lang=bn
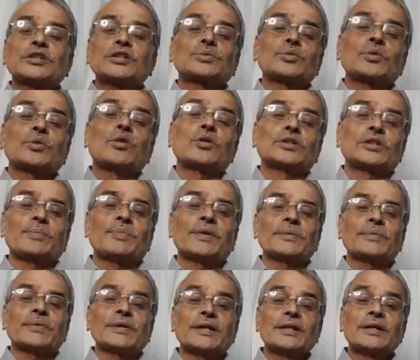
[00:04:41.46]
সাকসেসফুল
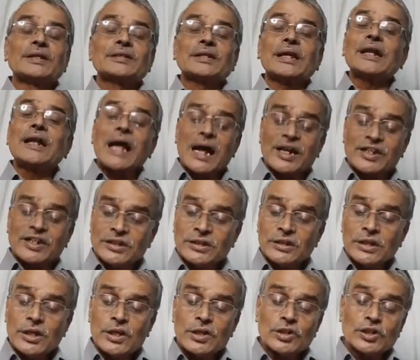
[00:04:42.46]
হতে পারবে তাহলে
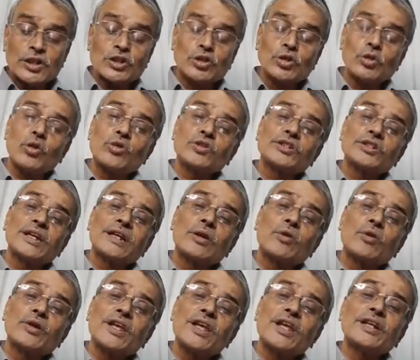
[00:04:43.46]
আসি শিশু রোগ
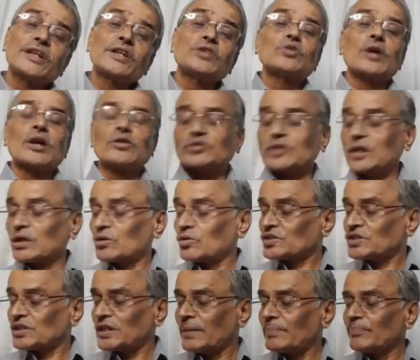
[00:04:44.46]
সেখানে অনেক কিছু
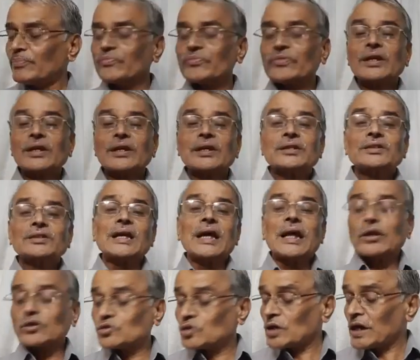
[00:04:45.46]
আলোচনা করেছিলাম
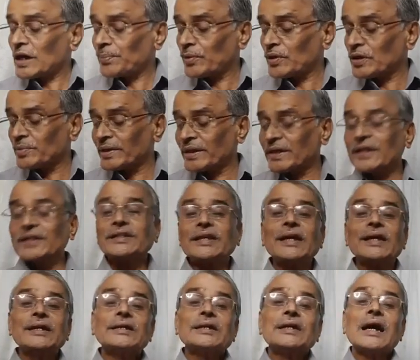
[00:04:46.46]
সেই আলোচনার
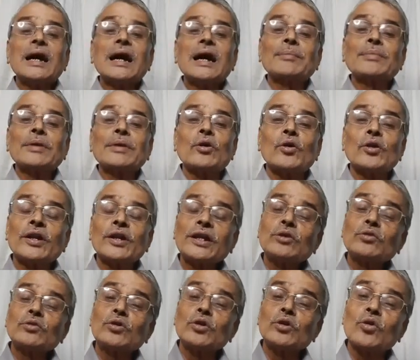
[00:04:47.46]
পরিপ্রেক্ষিতে আমরা
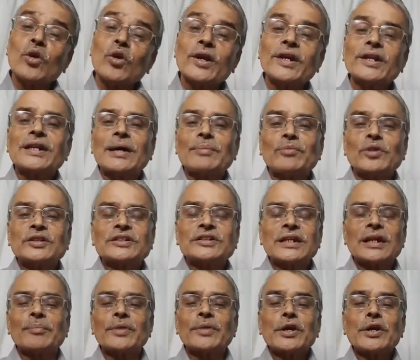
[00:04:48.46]
অনেকগুলো রোগের নাম
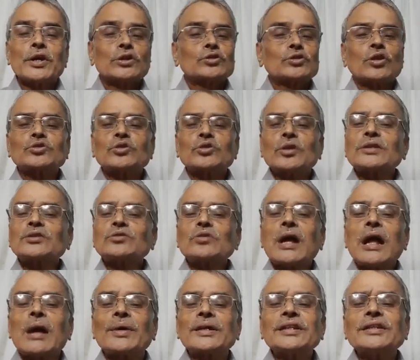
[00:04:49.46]
বলছিলাম
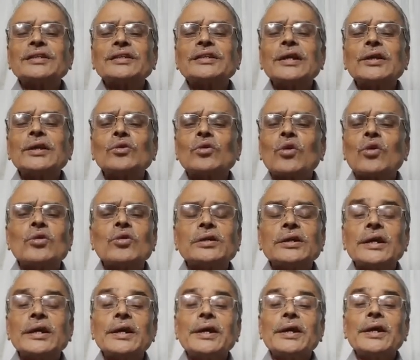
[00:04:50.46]
সচরাচর আমাদের থেকে
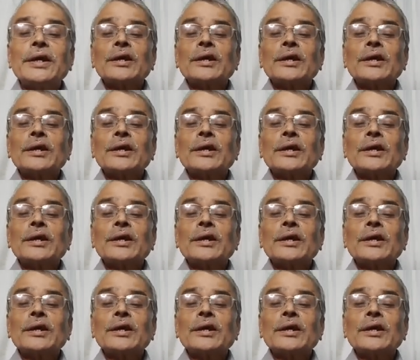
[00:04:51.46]
রোগ